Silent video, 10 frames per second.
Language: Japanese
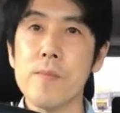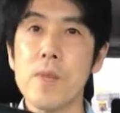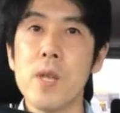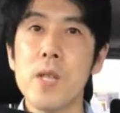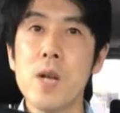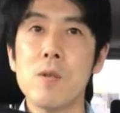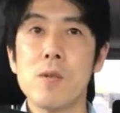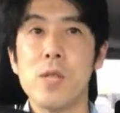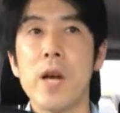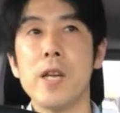で
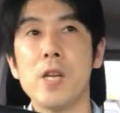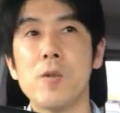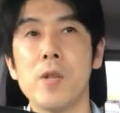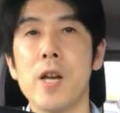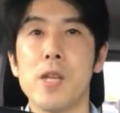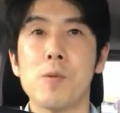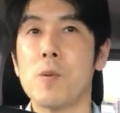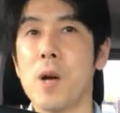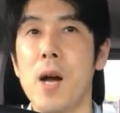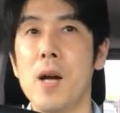第1区第2区
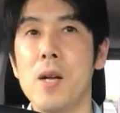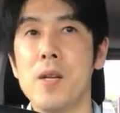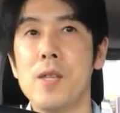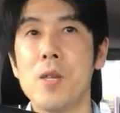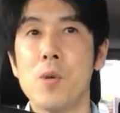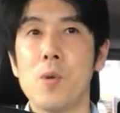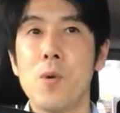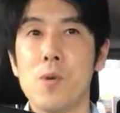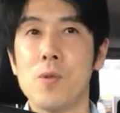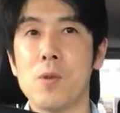とかでその
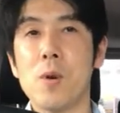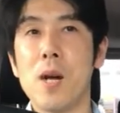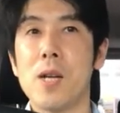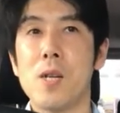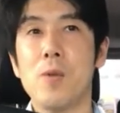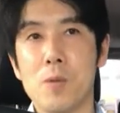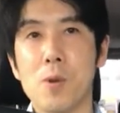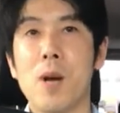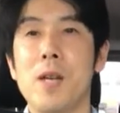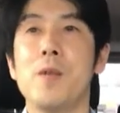5区とか4区
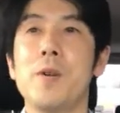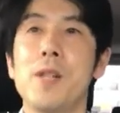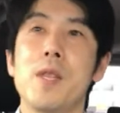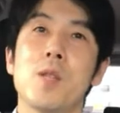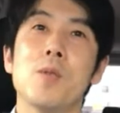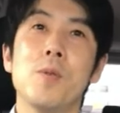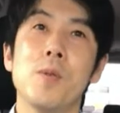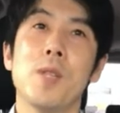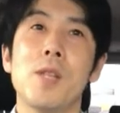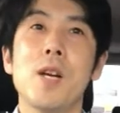とかいろいろあってその
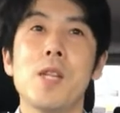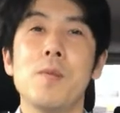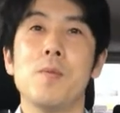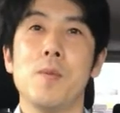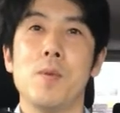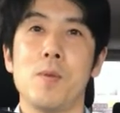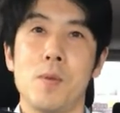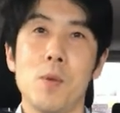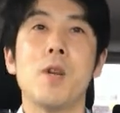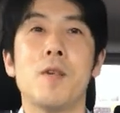中でも
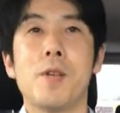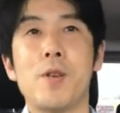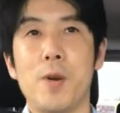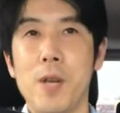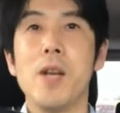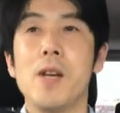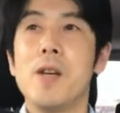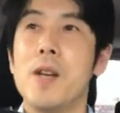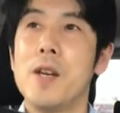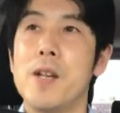とにかく広い、
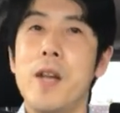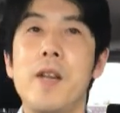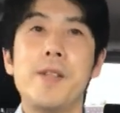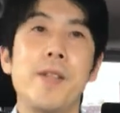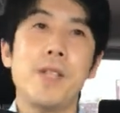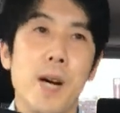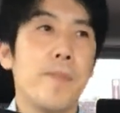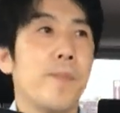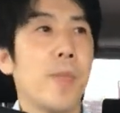えー、でした。